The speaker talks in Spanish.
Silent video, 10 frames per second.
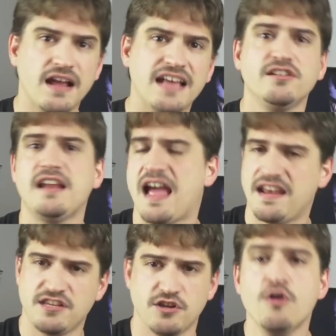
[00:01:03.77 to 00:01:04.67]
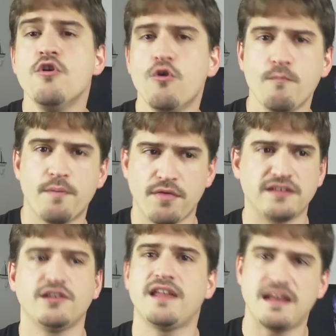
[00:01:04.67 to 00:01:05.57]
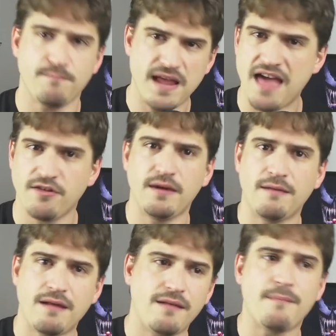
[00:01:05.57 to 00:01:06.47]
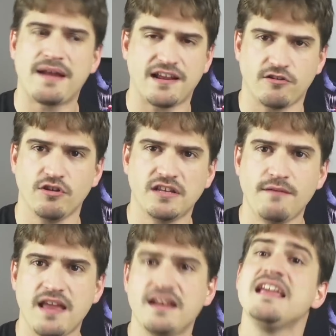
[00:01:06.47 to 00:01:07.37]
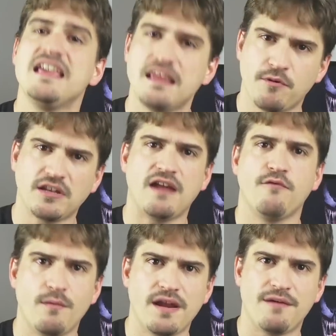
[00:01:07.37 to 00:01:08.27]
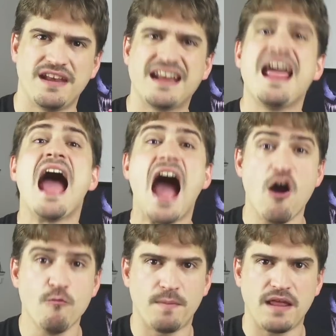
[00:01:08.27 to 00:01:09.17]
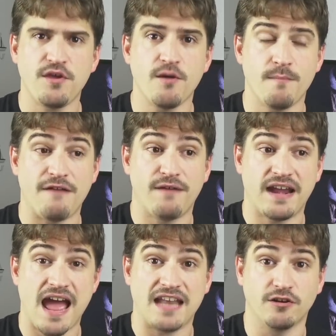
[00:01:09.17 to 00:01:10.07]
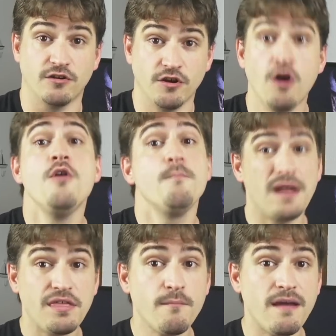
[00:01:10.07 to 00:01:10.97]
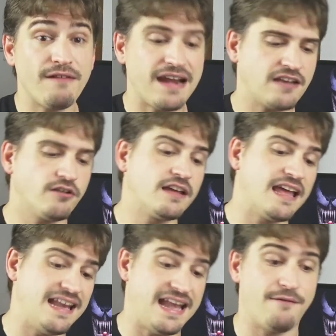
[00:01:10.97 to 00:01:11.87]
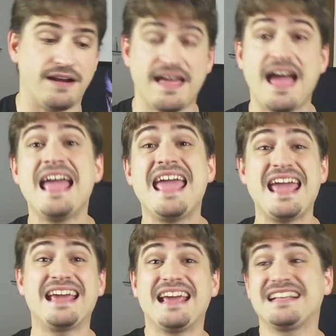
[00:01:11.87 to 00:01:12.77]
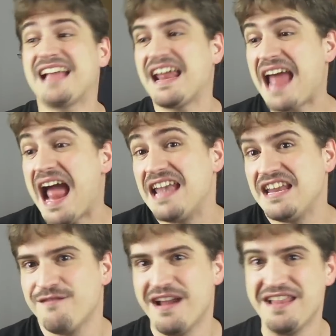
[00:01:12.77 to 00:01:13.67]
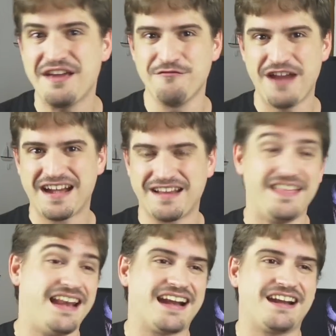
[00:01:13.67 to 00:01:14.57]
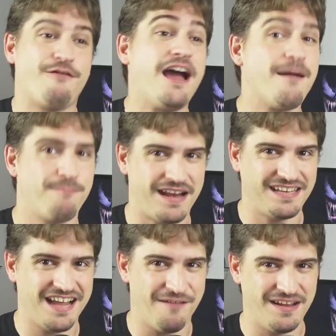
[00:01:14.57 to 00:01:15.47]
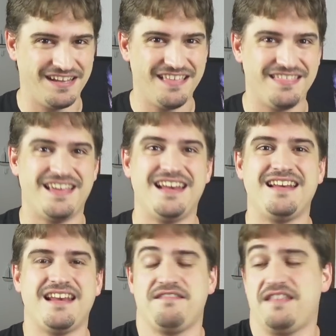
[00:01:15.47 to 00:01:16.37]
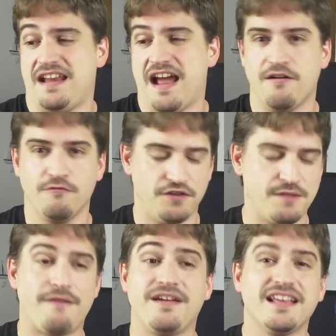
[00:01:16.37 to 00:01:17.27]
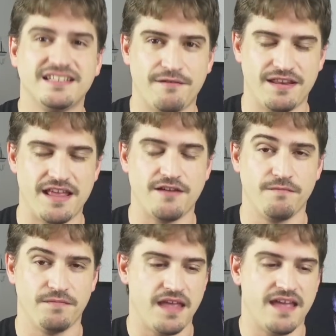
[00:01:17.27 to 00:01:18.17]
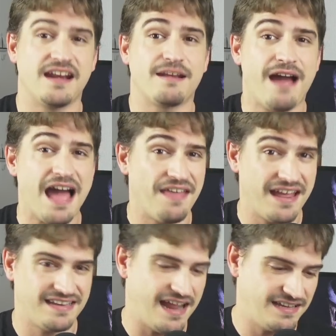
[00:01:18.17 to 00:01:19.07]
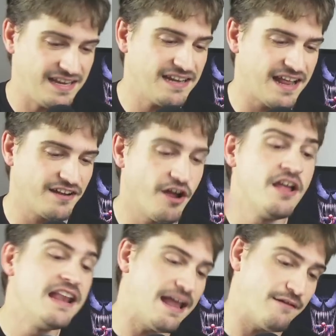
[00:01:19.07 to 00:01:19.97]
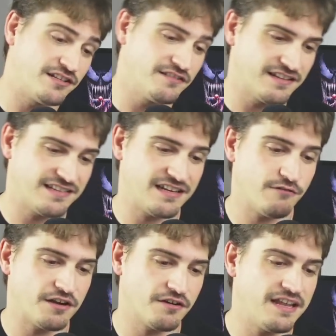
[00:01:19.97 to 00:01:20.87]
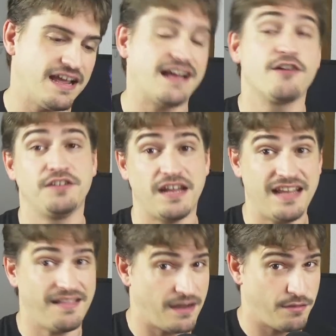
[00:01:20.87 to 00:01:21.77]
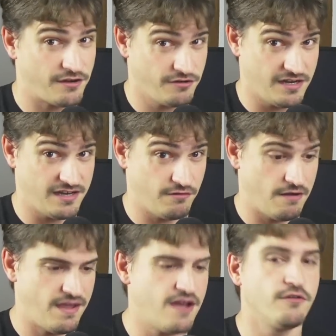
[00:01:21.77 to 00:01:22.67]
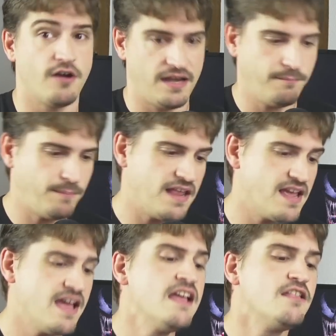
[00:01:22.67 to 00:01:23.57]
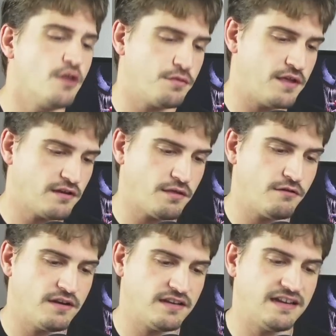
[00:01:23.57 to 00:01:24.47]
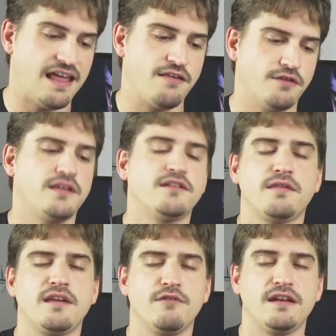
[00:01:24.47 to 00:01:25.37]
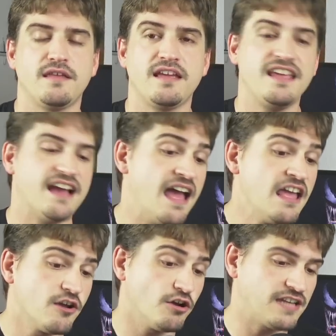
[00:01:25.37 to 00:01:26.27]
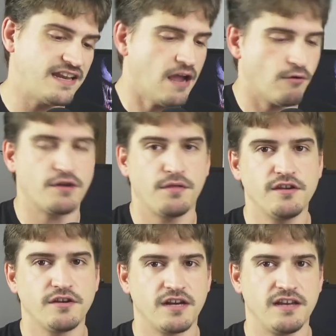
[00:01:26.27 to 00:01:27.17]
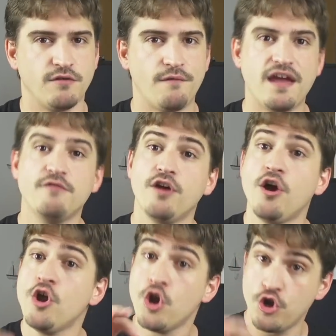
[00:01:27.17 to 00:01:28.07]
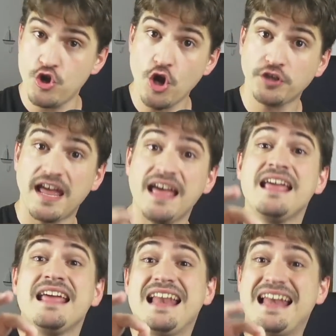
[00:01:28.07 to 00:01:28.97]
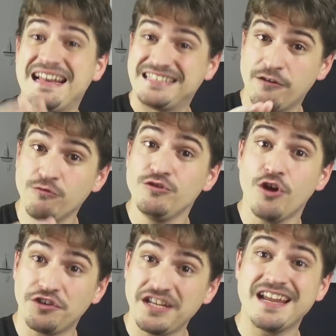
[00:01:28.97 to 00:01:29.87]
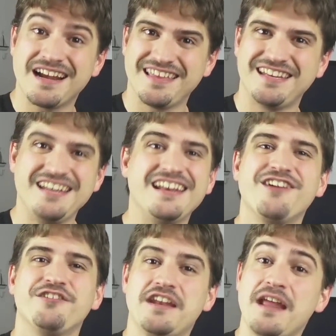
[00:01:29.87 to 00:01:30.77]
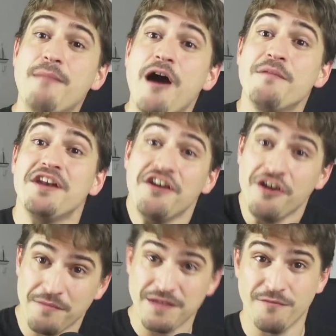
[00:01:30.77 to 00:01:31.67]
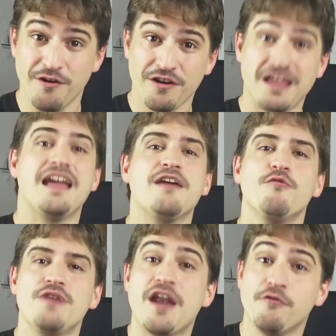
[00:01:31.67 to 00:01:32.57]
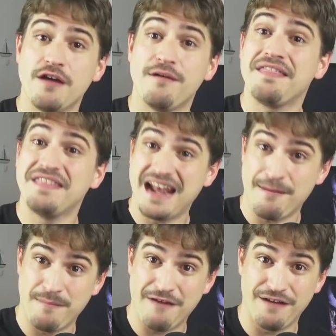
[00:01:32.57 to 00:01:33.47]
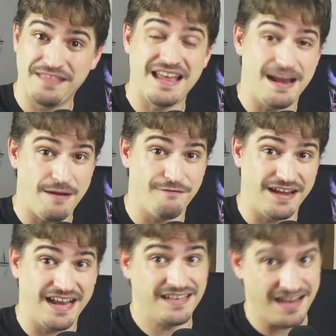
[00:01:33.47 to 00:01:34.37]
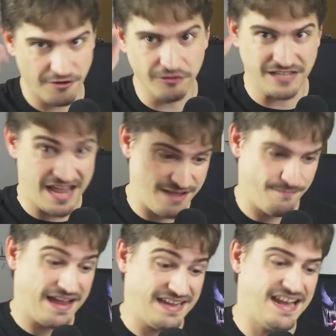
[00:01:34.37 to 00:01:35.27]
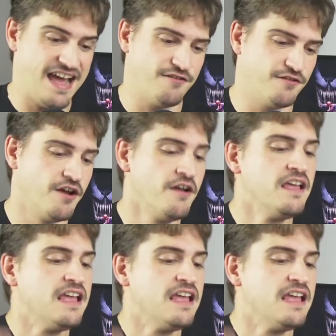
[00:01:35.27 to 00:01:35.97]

caso, les han hecho un proceso de limpiado, bla, bla, bla, para que todo esté bien y después te las vuelven a vender a un precio más barato, ¿no? Precios más baratos que la verdad es que están al nivel de una de las rebajas prácticamente de la última vez que se vendieron de rebajadas estas de Deck, ¿no? La versión de 64 GB costaría 339 euros en España, 250, la de 256 GB costaría 439 euros. Nota el segundo tier de Steam Deck costaría más o menos lo mismo que una nueva de la más, de barata, ¿no? O sea, imaginaron, ¿no?